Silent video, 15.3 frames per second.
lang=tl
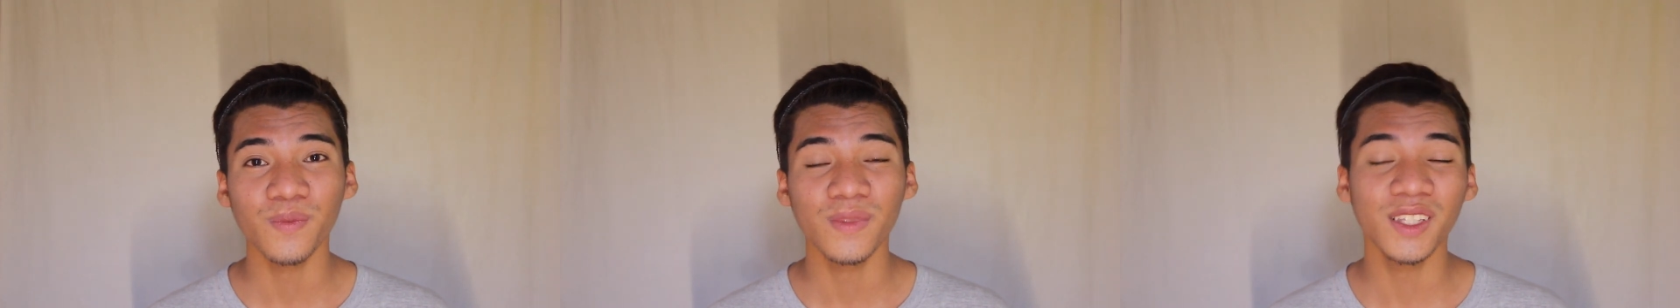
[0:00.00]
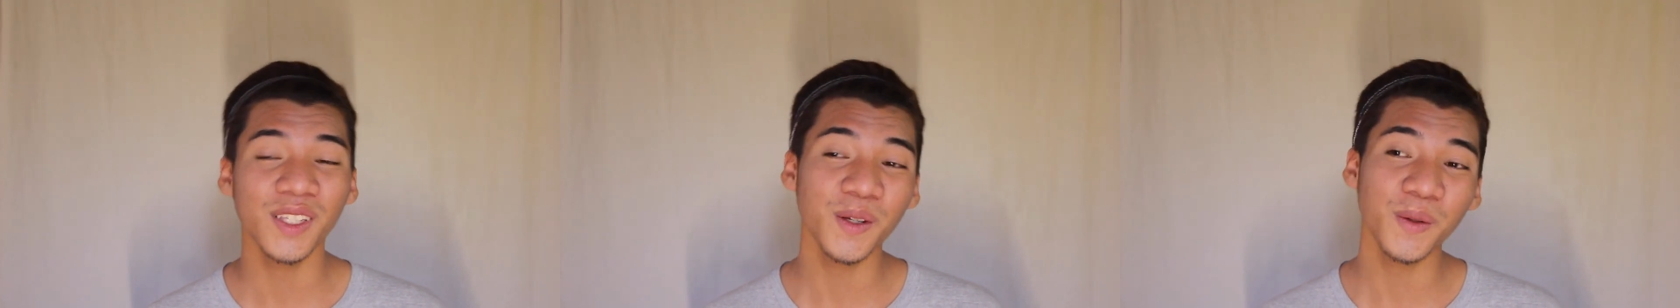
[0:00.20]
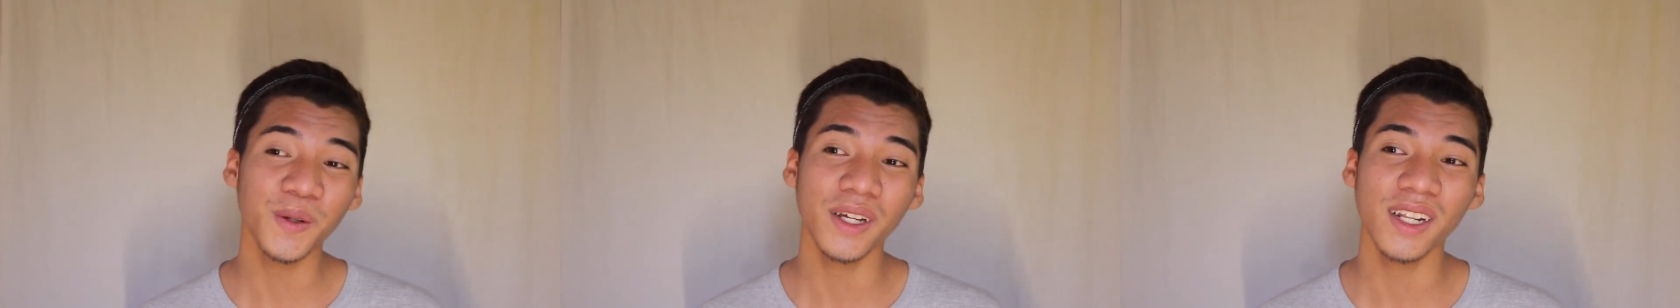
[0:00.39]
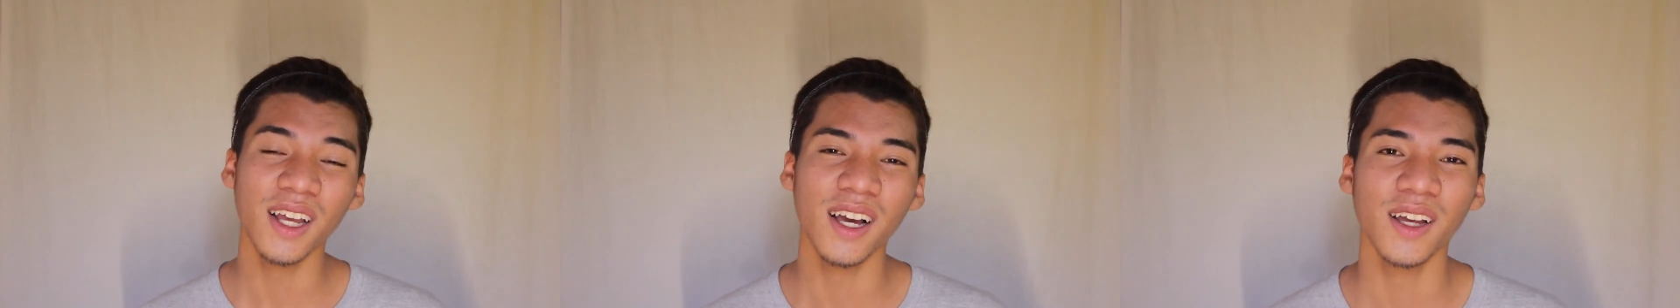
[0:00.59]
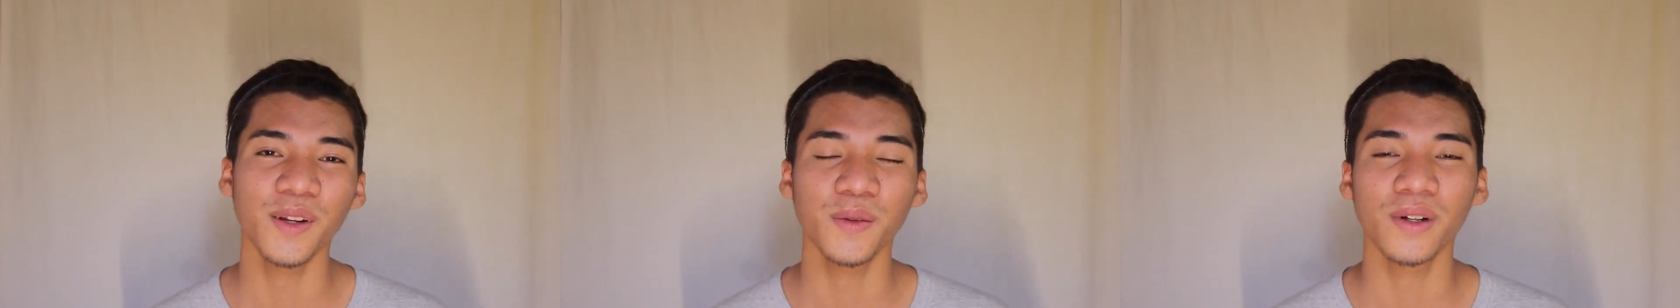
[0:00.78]
di sa ko
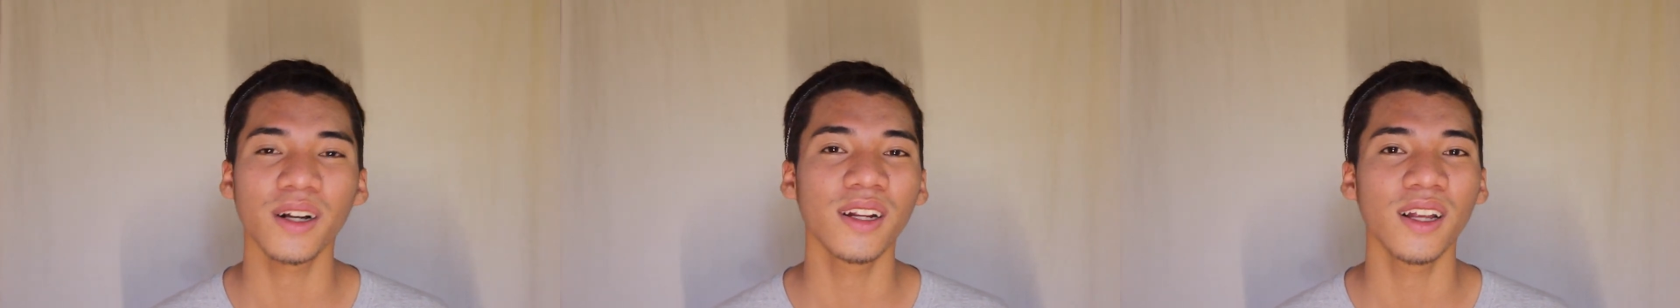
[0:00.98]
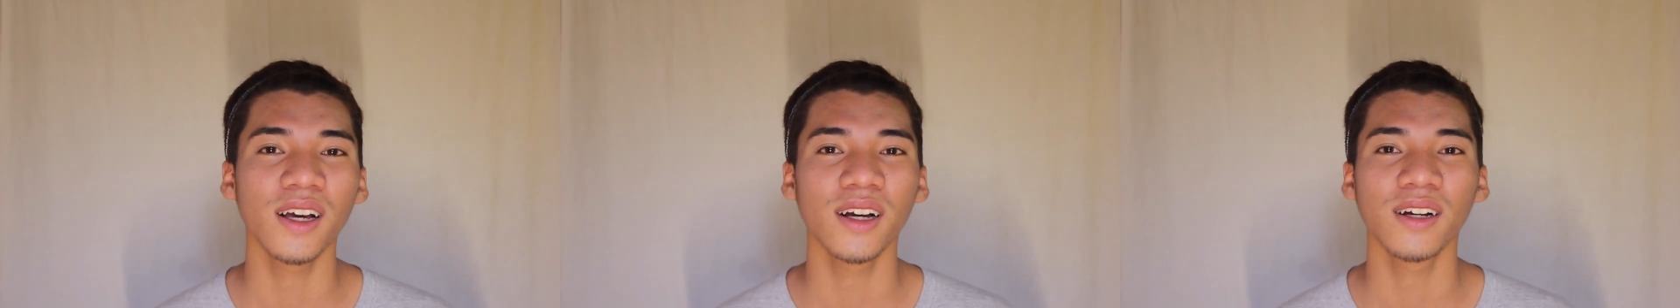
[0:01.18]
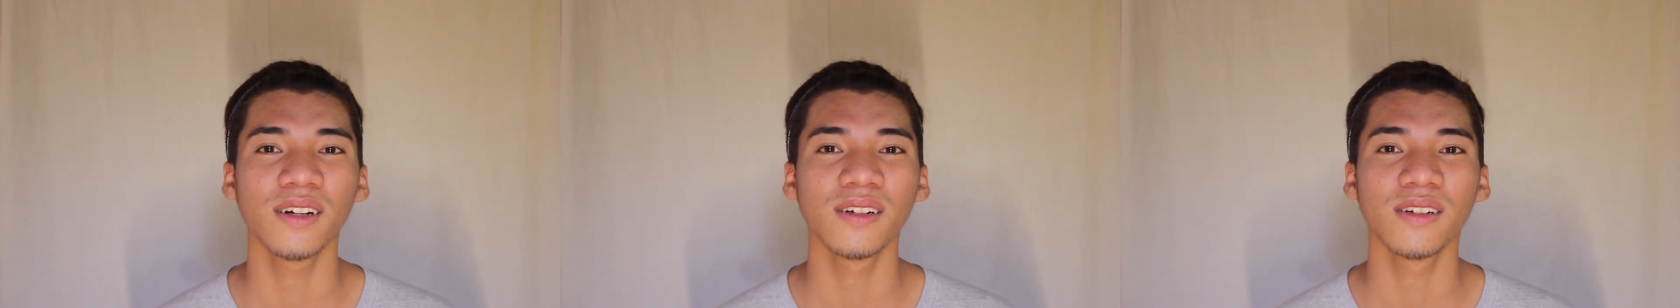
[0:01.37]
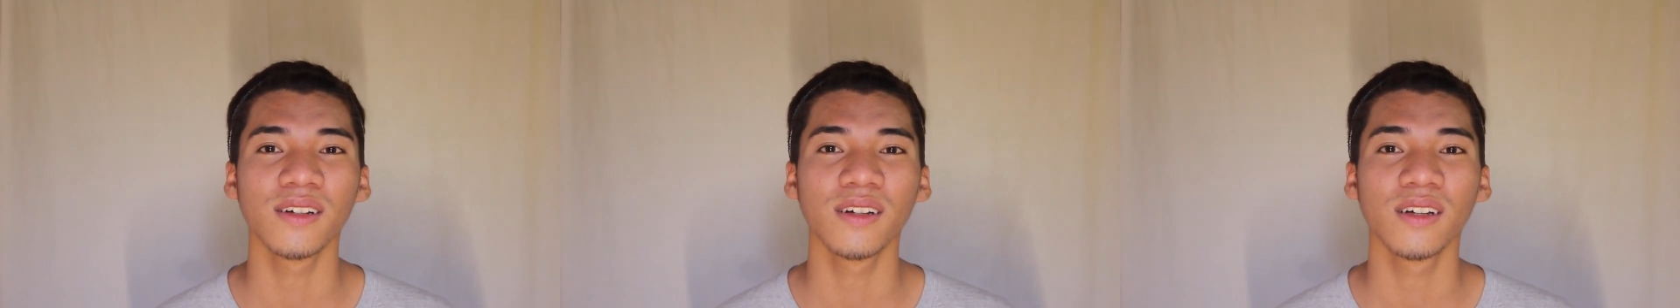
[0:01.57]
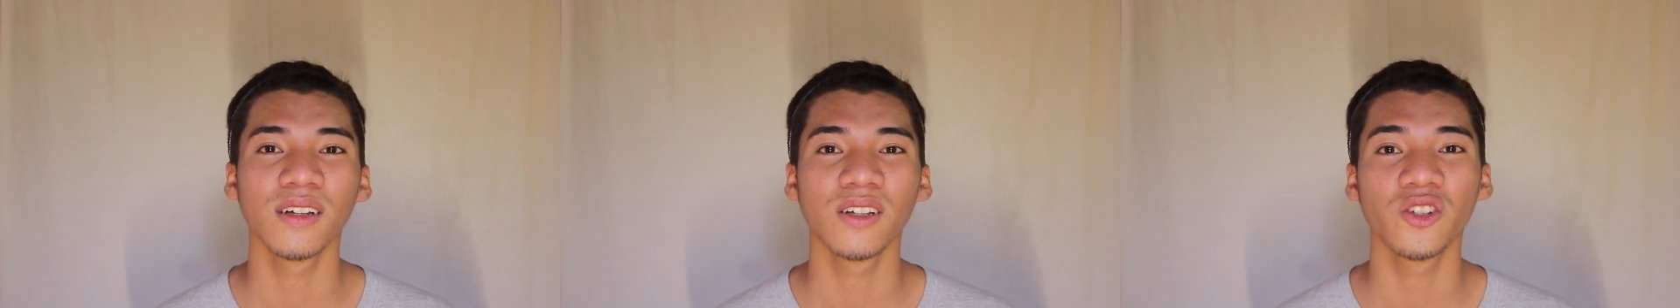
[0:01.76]
ganahan og kanang
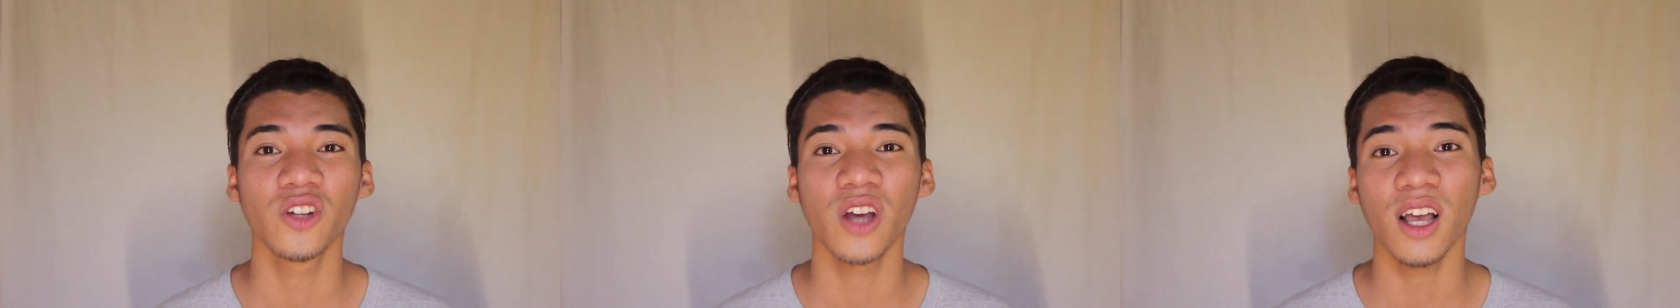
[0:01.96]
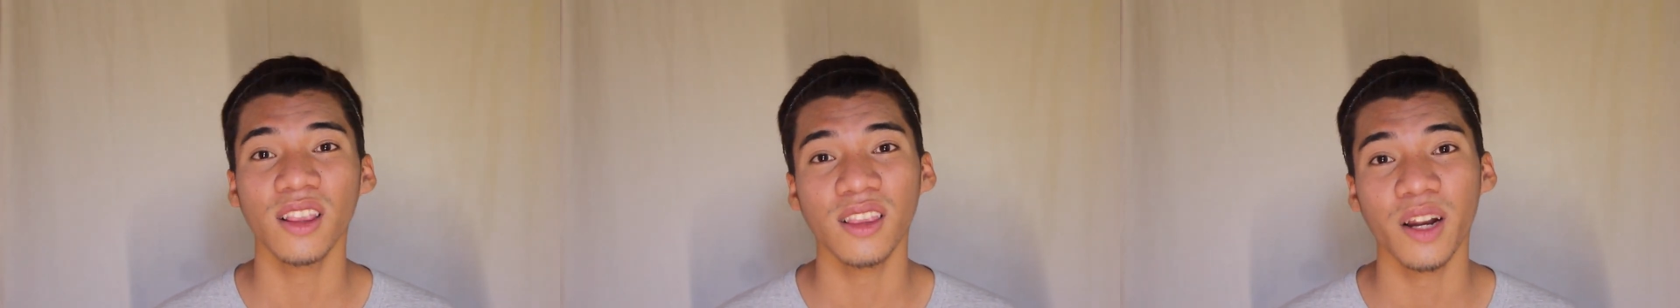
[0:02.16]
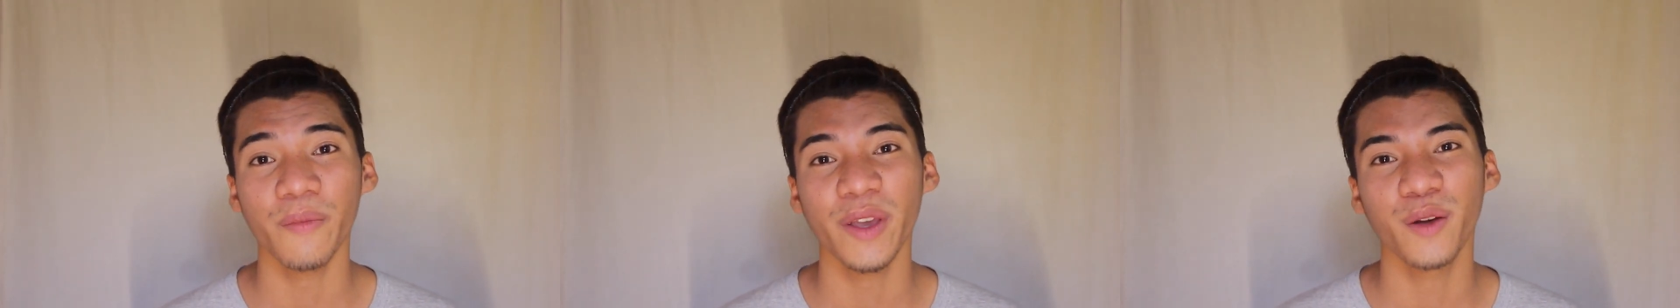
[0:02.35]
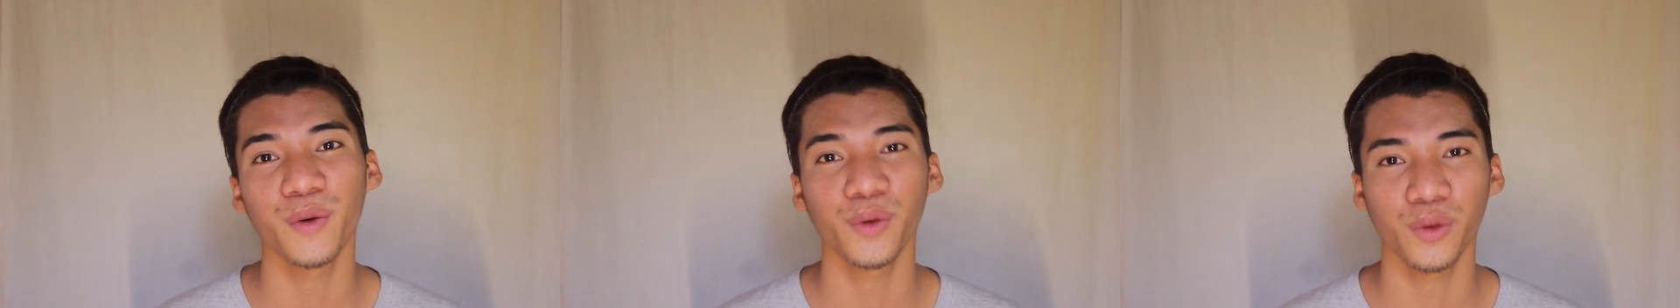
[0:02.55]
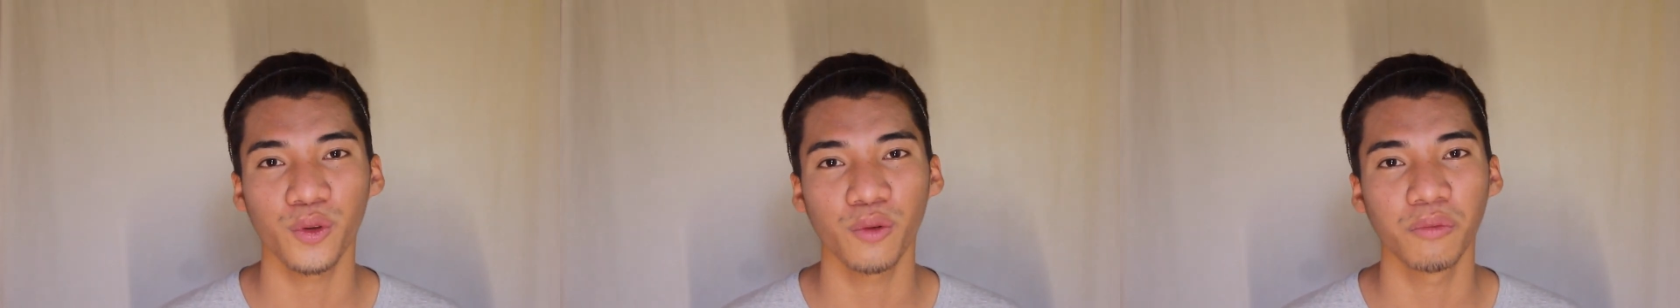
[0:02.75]
chat ra mi
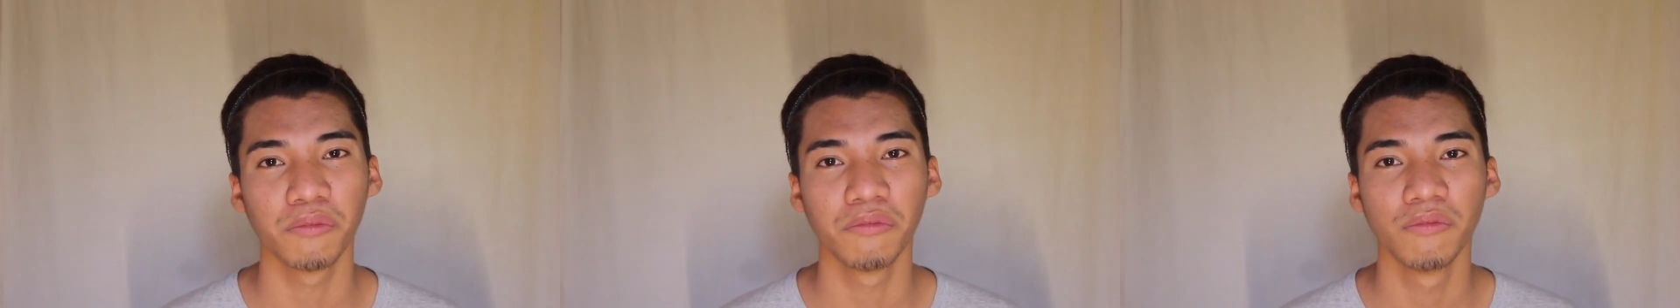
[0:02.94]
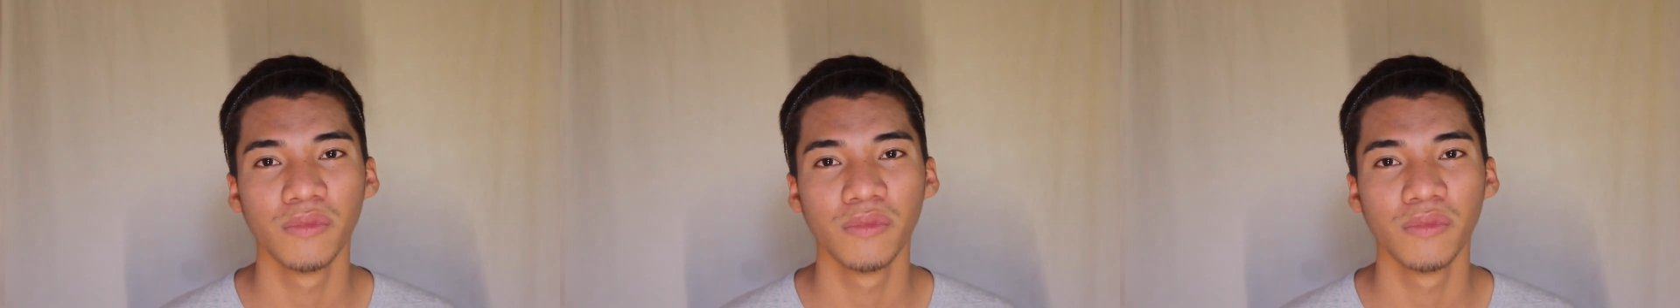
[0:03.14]
kutob